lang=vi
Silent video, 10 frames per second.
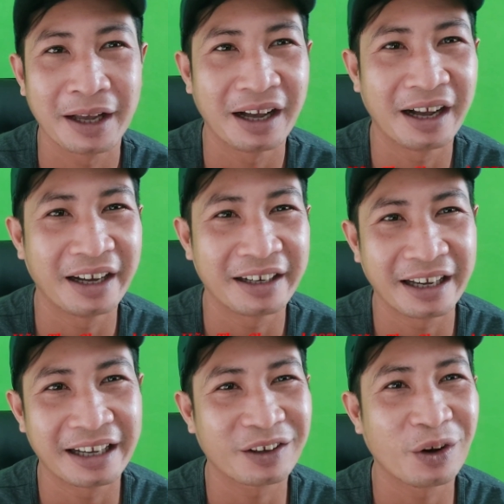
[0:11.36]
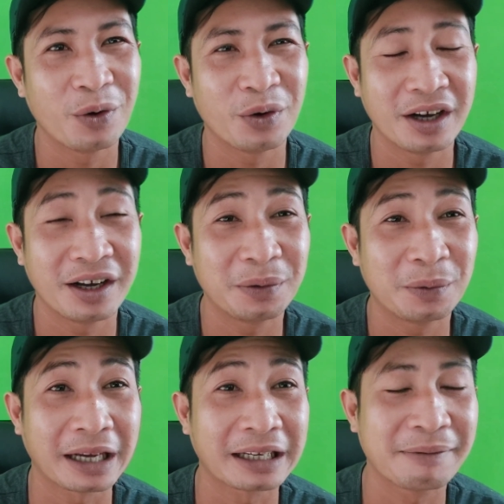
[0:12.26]
à, là cô à,
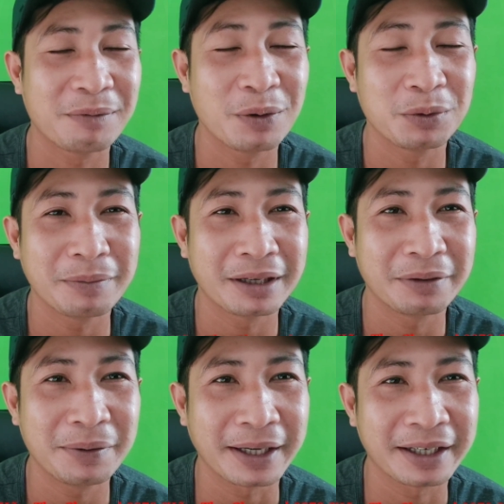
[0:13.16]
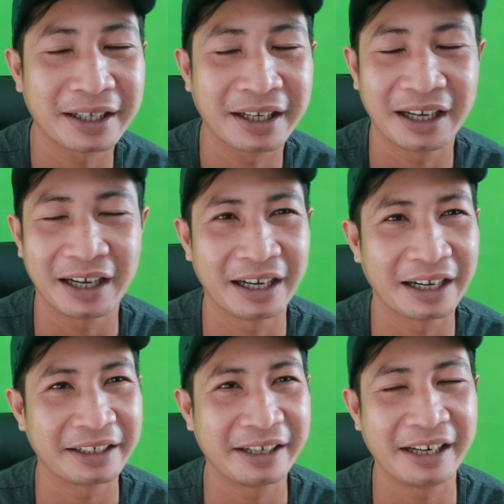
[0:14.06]
Hoàng Kim Dung của mình đó quý vị,
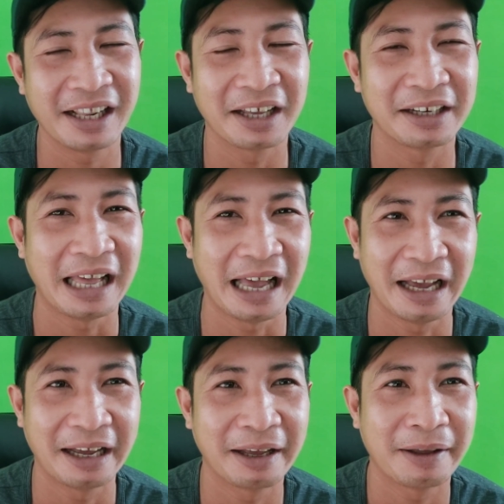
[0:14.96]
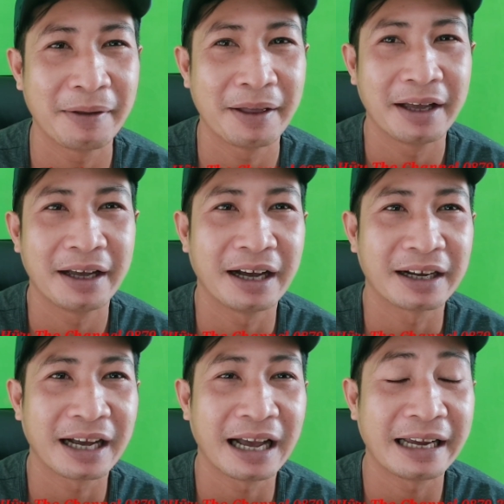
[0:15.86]
à, đi lên là
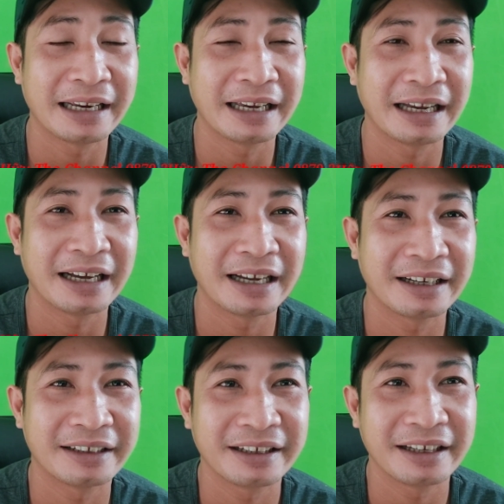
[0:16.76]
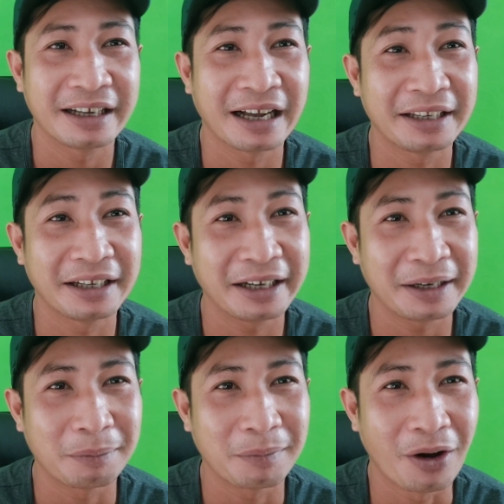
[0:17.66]
à, khai à, ra những cái
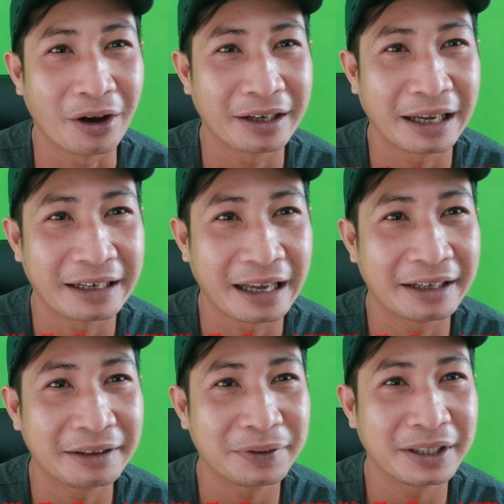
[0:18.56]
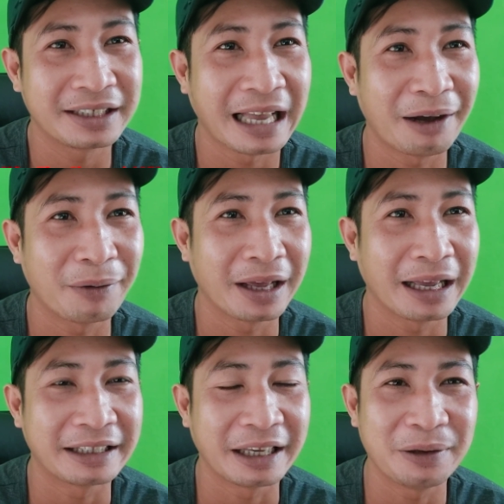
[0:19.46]
đồng bọn là đã đứng phía sau
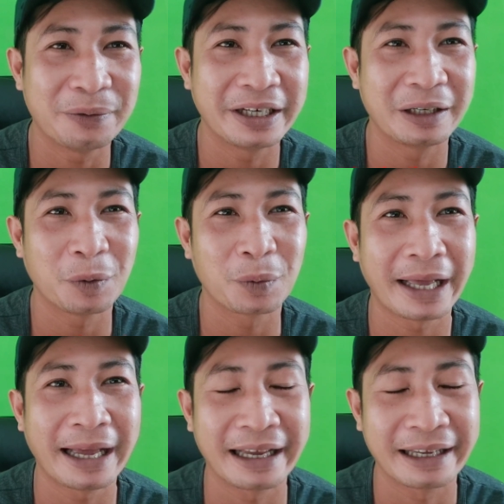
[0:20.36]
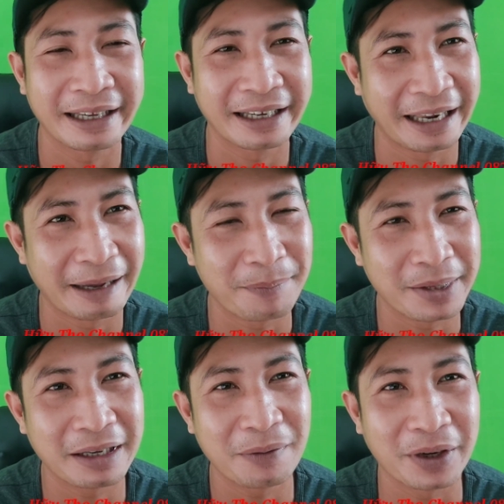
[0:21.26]
là chỉ huy cô ta làm
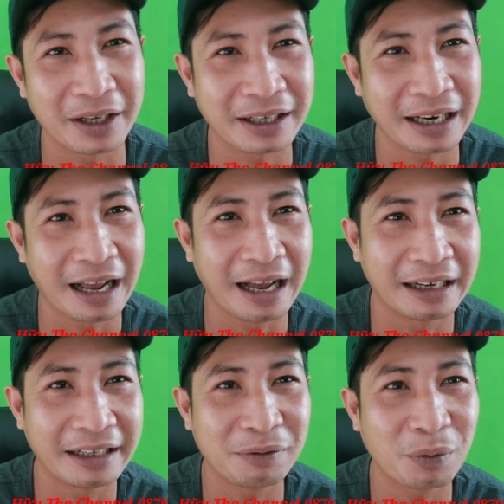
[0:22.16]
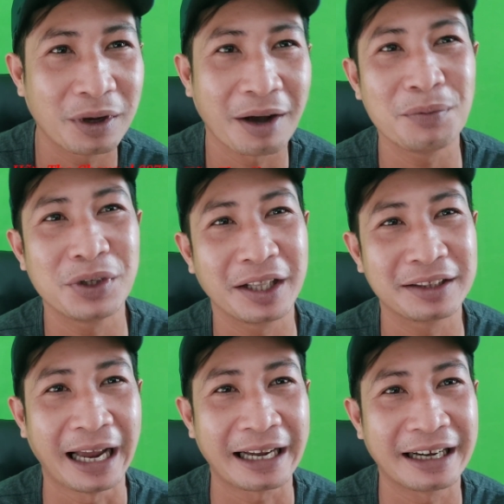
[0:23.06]
những cái việc là đi vu khống
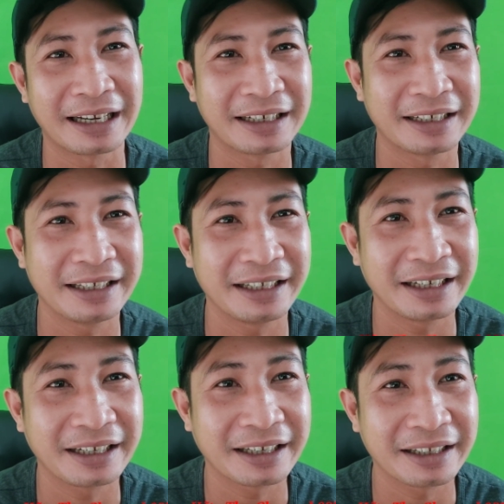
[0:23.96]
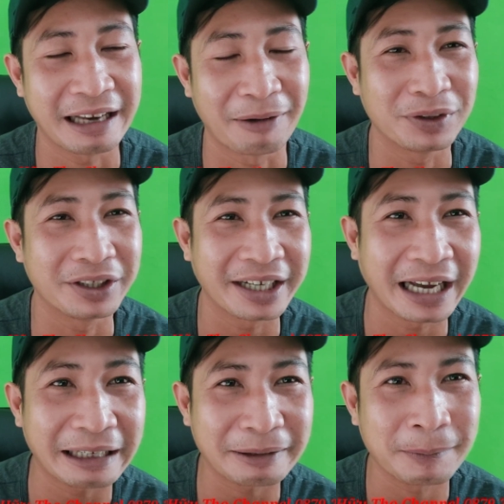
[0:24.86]
xuyên tạc hoặc là đi à, kích động người
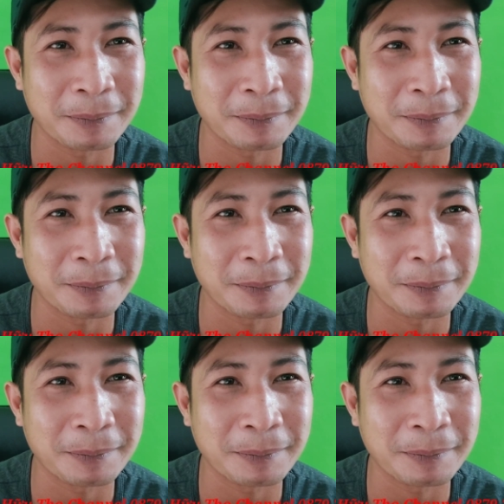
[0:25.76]
khác.